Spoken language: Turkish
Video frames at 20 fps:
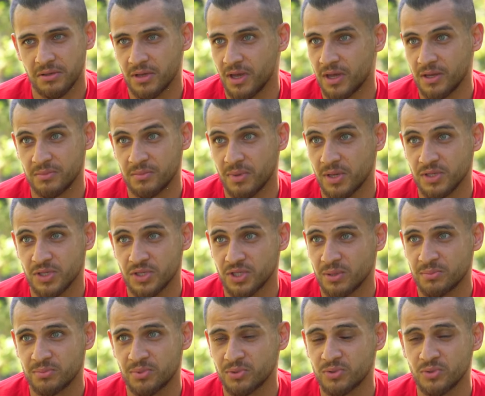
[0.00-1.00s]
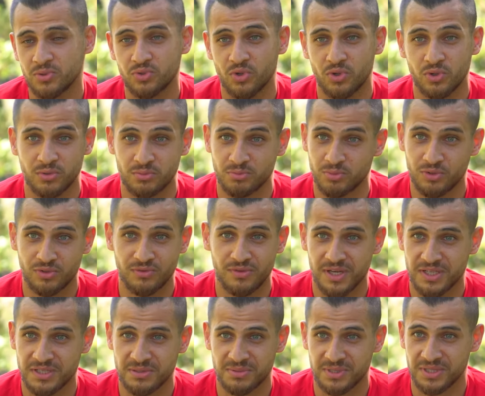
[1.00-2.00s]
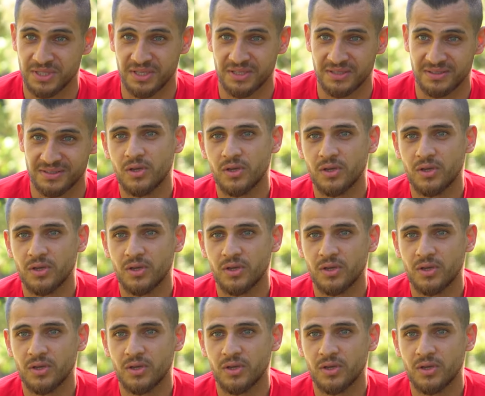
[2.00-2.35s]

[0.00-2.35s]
Yani bence şampiyonluk çok mutlu verici bir şey.